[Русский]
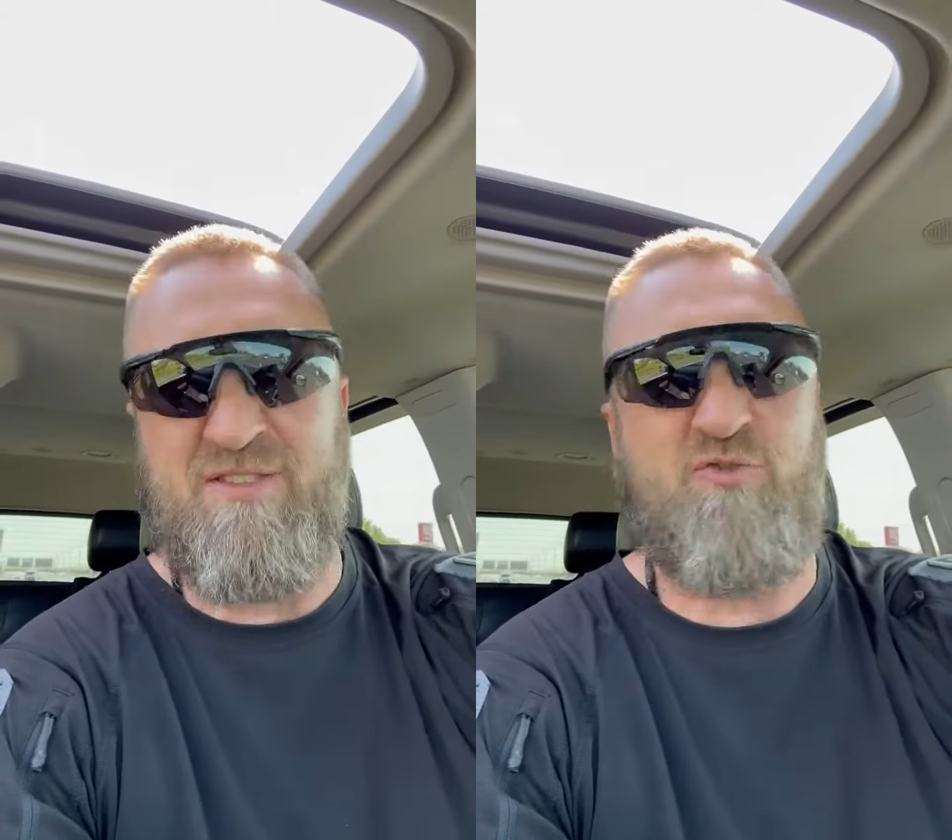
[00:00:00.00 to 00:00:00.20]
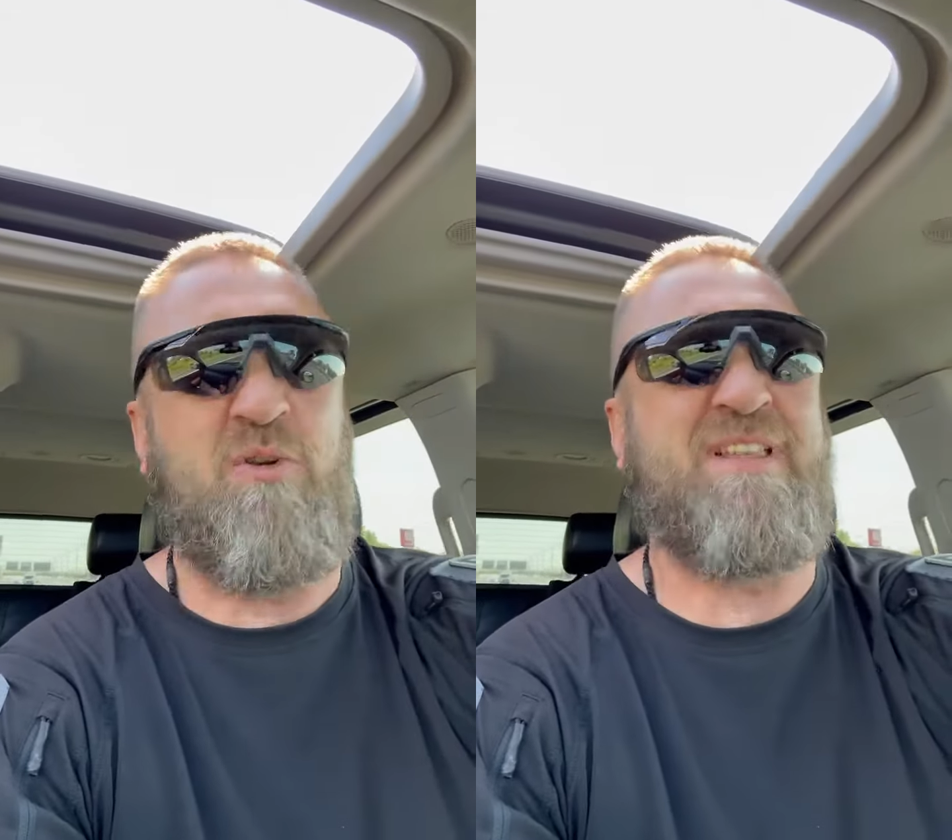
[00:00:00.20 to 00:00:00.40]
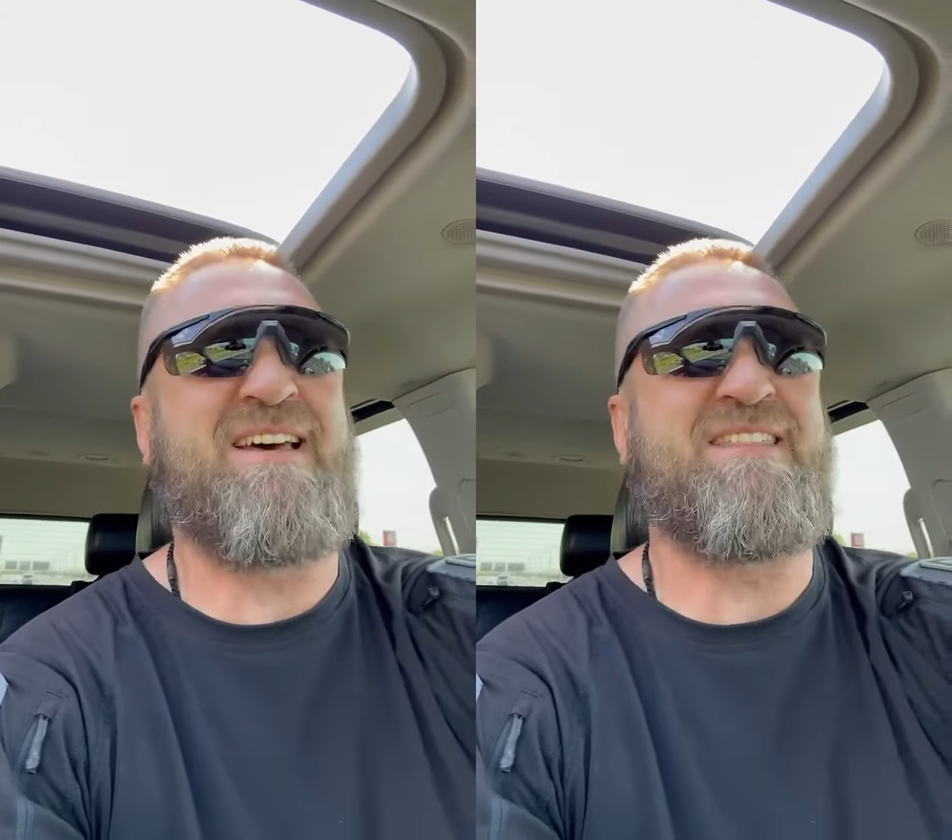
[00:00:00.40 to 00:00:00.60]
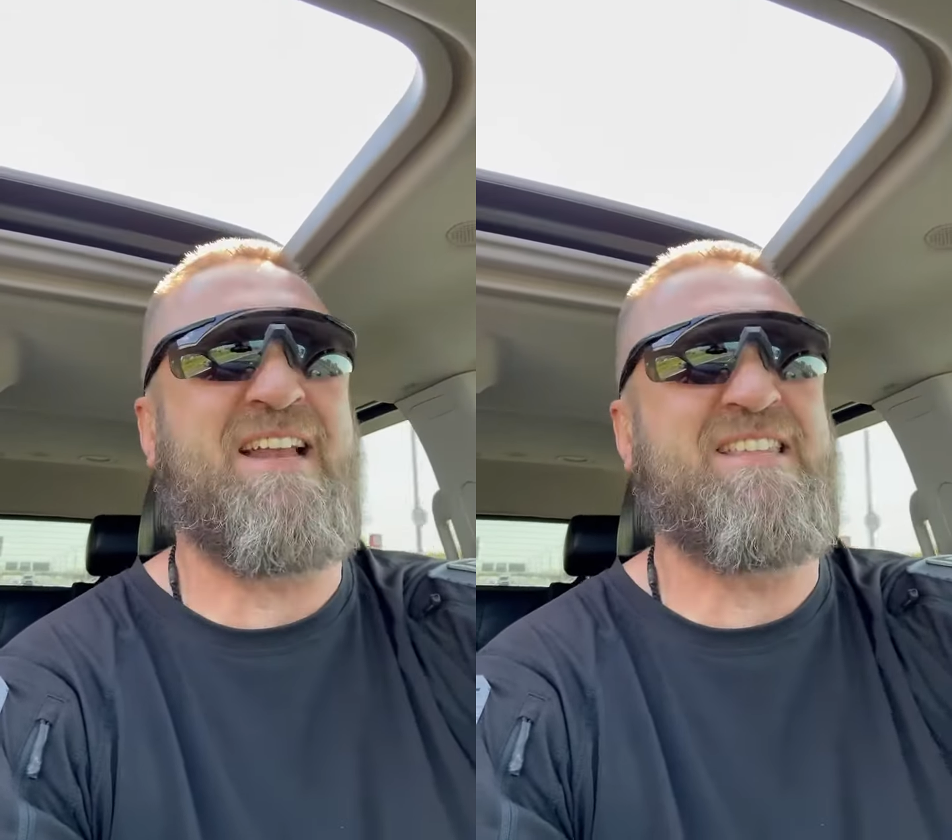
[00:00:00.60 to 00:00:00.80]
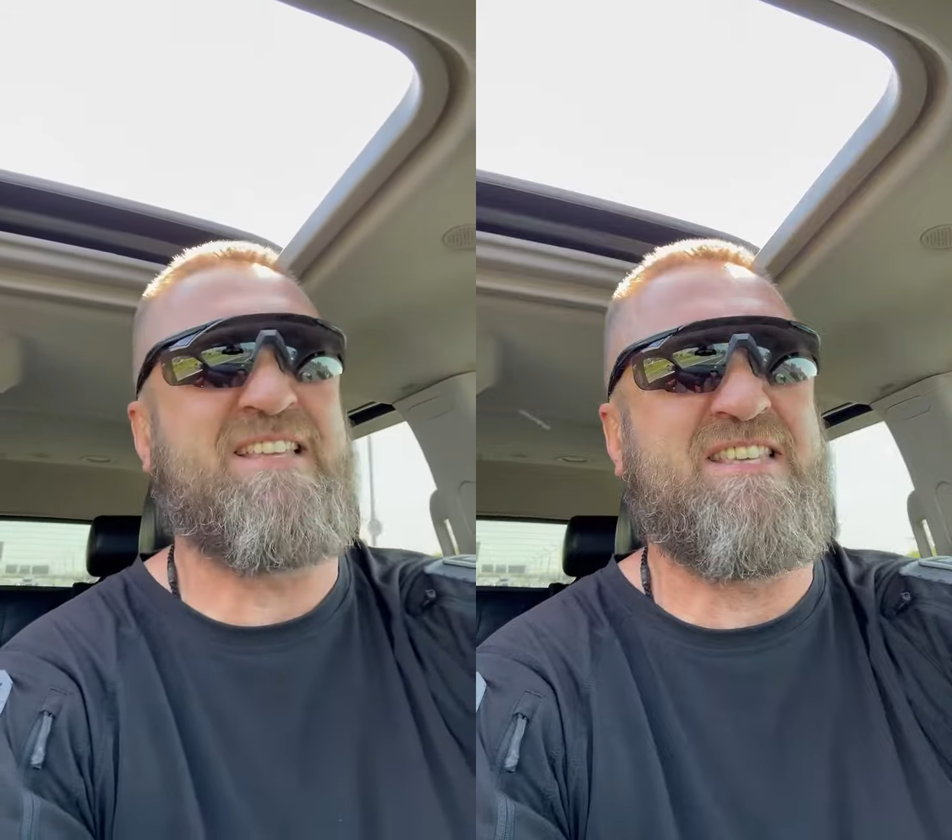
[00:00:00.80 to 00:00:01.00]
сколько
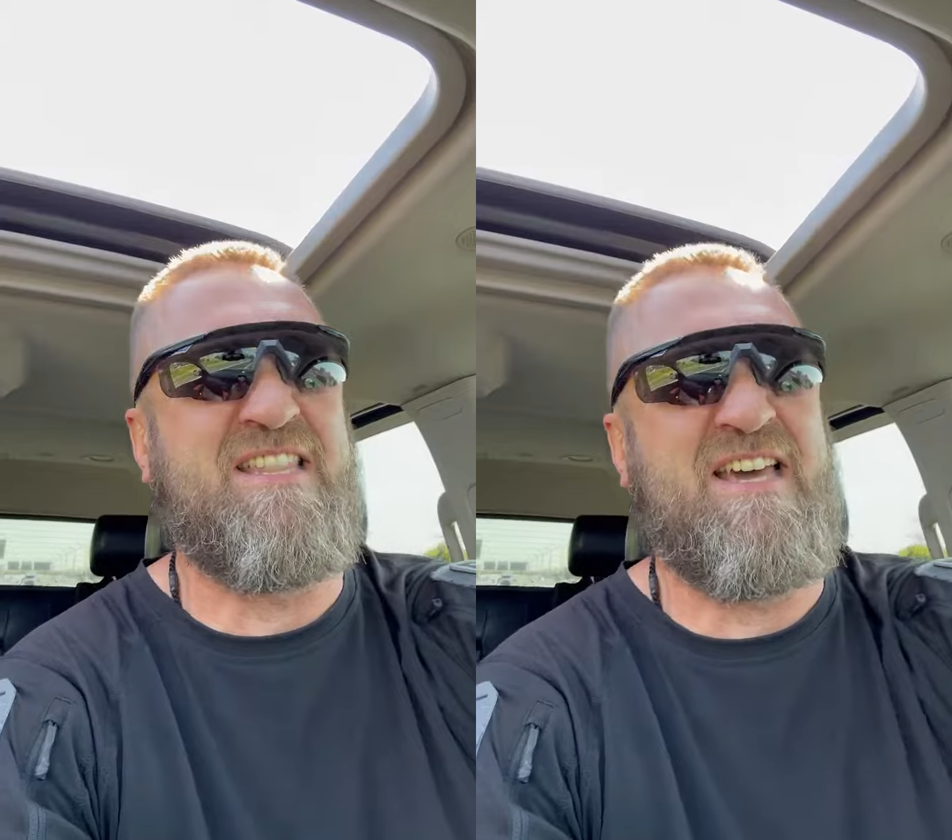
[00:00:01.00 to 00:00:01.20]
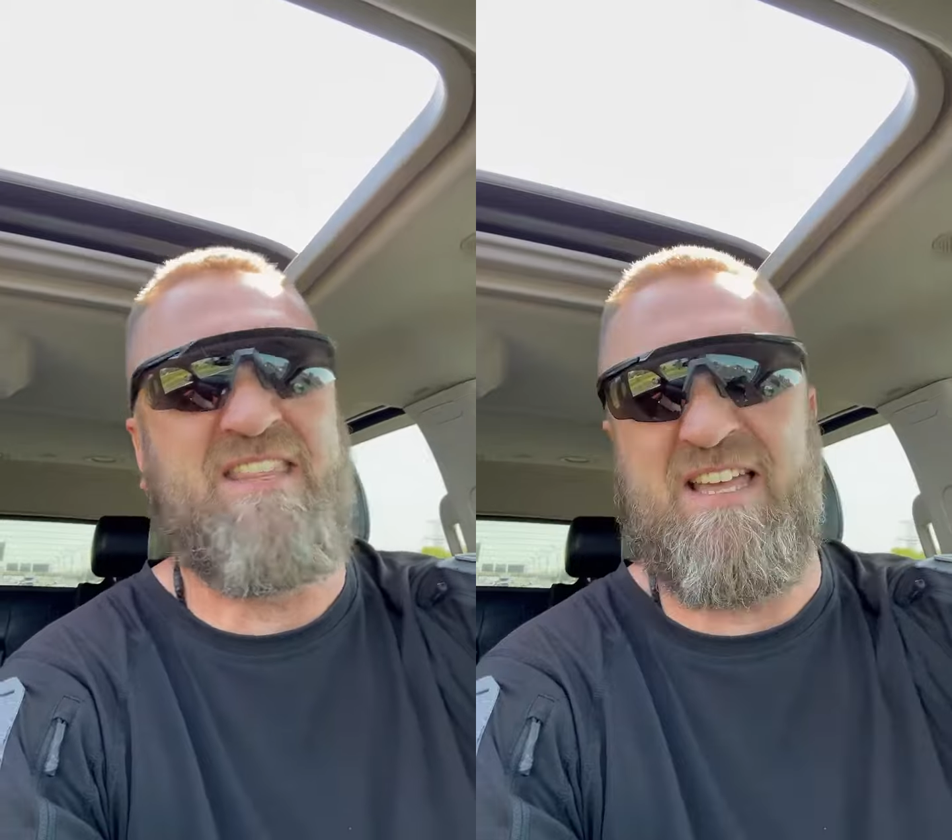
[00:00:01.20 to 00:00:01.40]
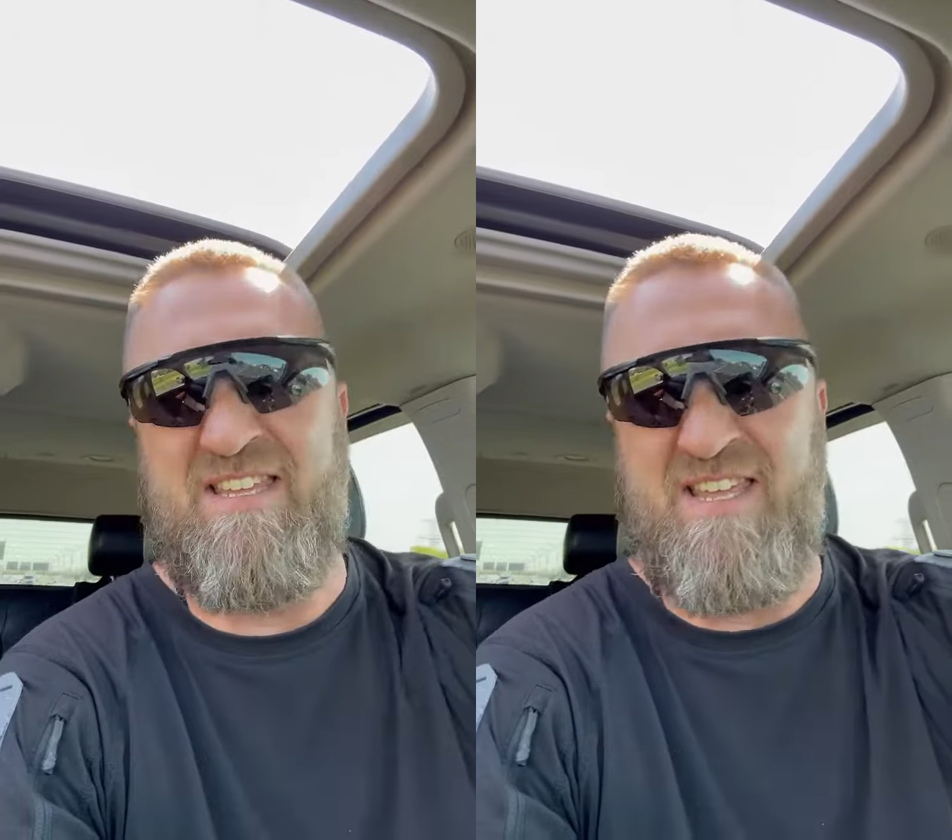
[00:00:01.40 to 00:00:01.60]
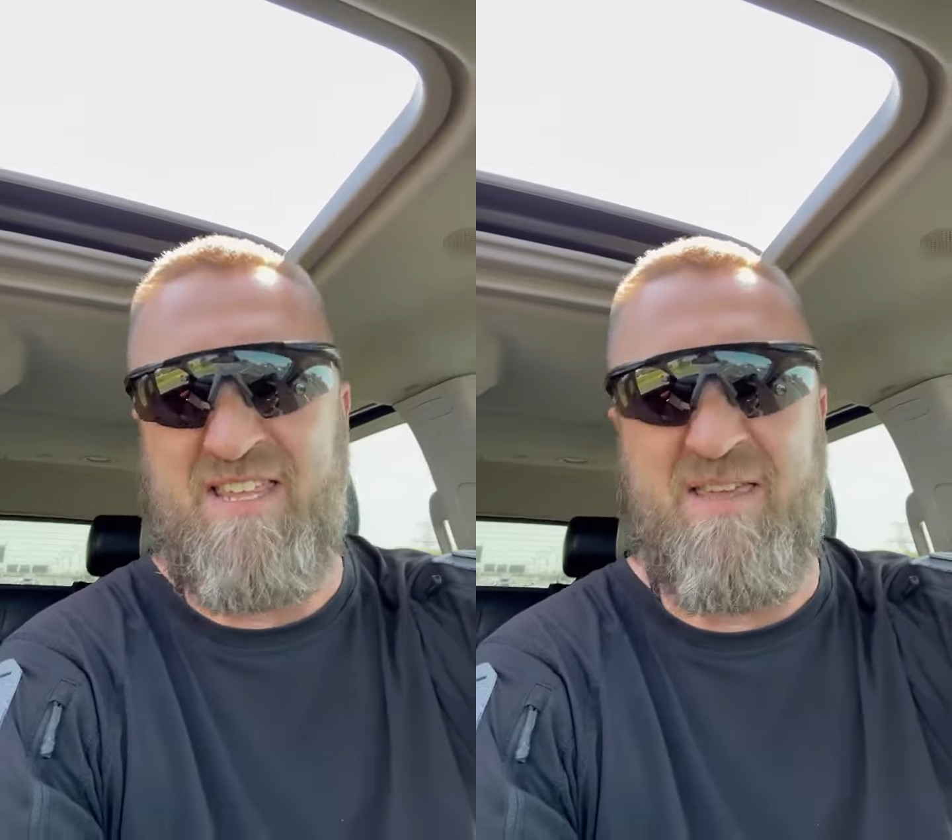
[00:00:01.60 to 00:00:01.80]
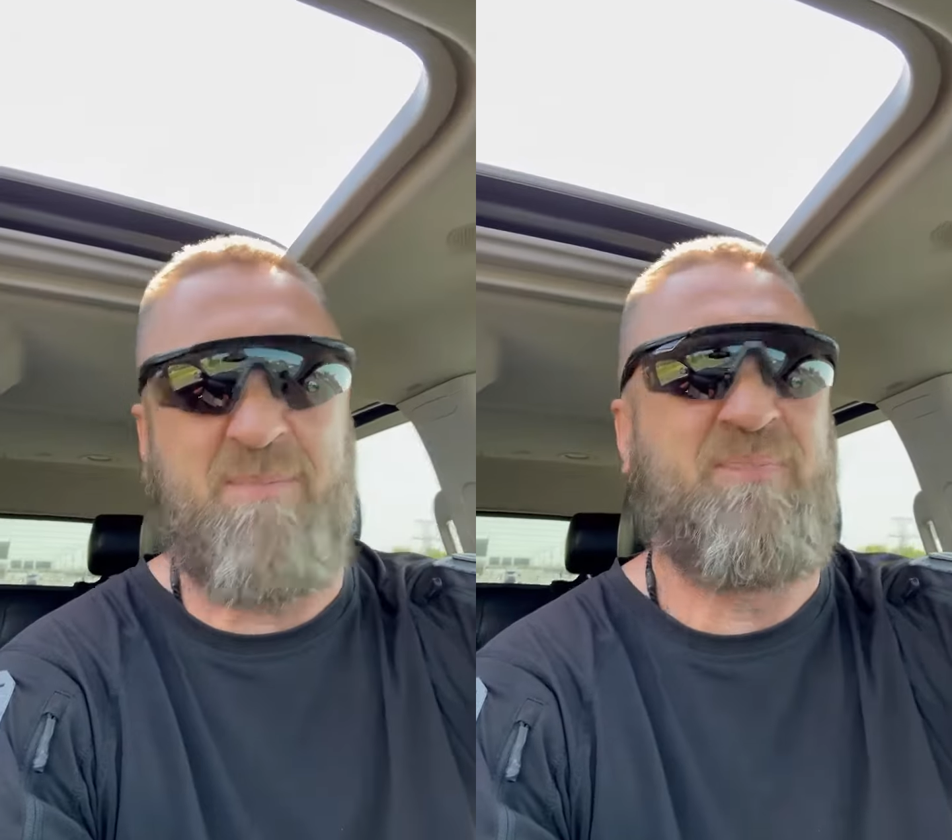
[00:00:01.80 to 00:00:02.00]
тратится на это деньги.